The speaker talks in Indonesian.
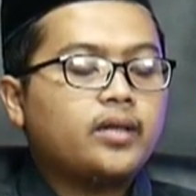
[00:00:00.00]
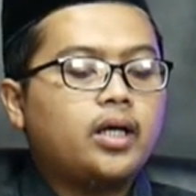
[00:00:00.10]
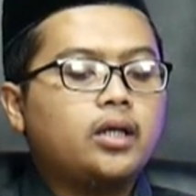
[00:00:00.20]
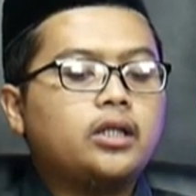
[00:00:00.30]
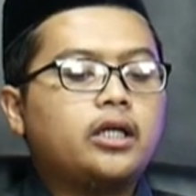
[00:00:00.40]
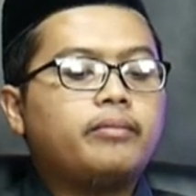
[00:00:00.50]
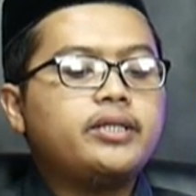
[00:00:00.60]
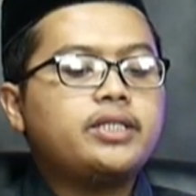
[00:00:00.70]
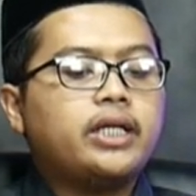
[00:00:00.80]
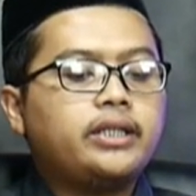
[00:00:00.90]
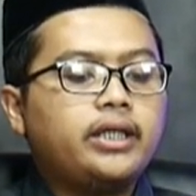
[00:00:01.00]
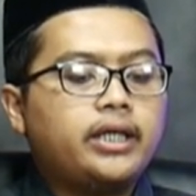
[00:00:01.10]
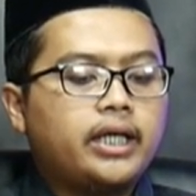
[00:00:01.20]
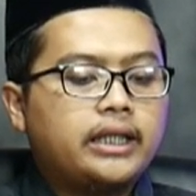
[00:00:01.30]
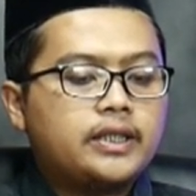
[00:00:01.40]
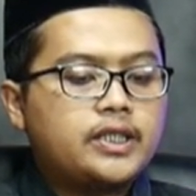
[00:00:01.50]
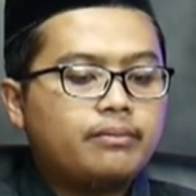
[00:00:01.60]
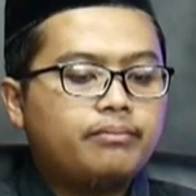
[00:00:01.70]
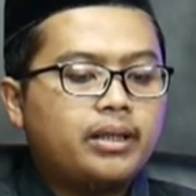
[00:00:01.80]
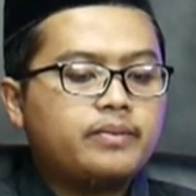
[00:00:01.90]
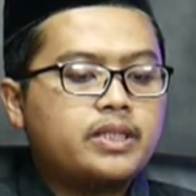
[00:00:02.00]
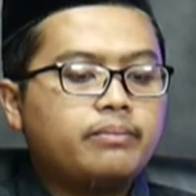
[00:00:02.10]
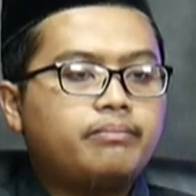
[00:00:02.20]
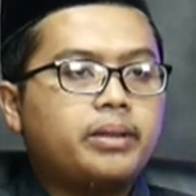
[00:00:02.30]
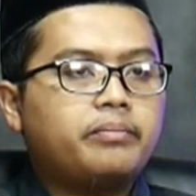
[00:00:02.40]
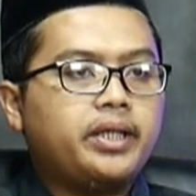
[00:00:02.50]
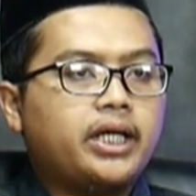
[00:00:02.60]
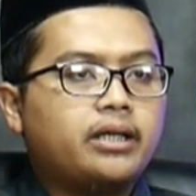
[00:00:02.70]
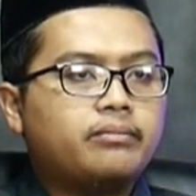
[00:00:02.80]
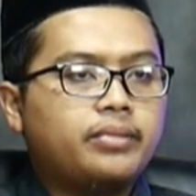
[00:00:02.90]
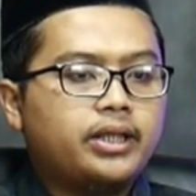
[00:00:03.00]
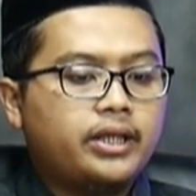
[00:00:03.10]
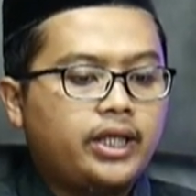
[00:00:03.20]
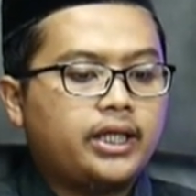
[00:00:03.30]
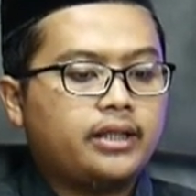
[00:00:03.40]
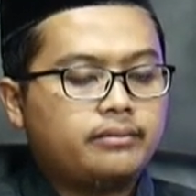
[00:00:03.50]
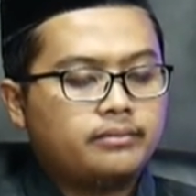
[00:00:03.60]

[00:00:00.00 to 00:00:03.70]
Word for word: Allah menjadikan sebab-sebab yang banyak